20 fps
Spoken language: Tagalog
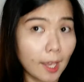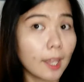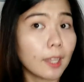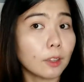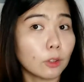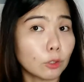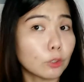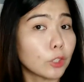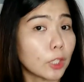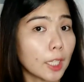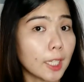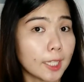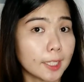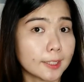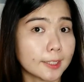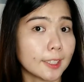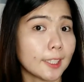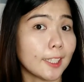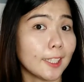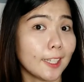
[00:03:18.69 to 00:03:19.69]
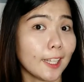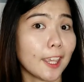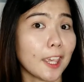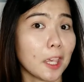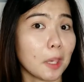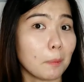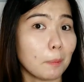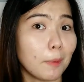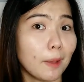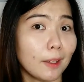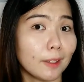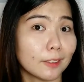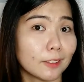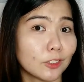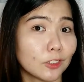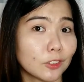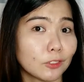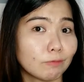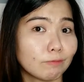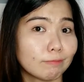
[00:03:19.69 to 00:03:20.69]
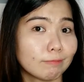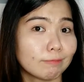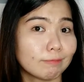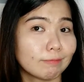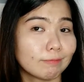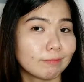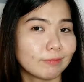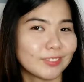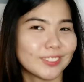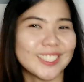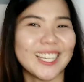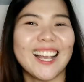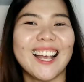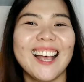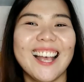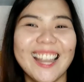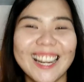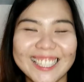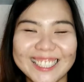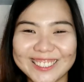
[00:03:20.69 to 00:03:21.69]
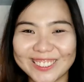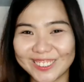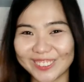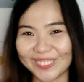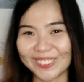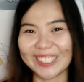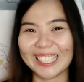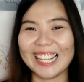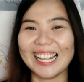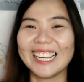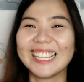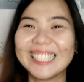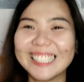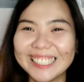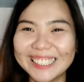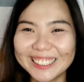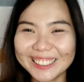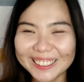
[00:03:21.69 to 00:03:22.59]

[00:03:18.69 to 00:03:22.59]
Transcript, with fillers: and doon na lang sila nakikipag. Char! Joke lang.